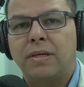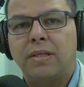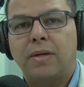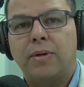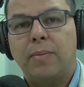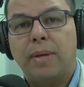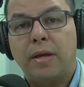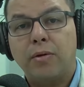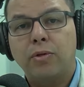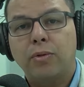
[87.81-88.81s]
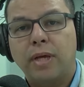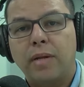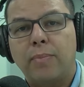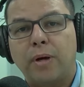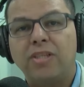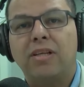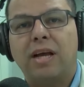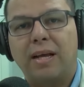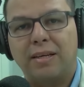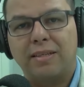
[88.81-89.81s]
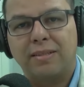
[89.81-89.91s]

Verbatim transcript: Então, ele pergunta o que ele pode dar,